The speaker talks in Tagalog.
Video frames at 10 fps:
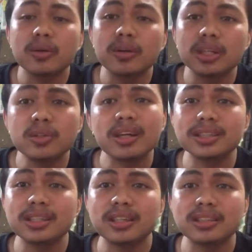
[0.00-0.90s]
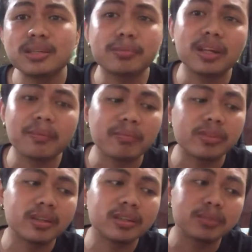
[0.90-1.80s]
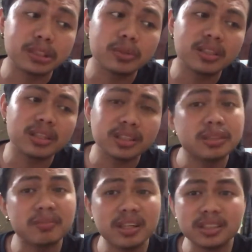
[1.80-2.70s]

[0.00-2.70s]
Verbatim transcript: Pero ito lang kasi, syempre, Pasko lang talaga.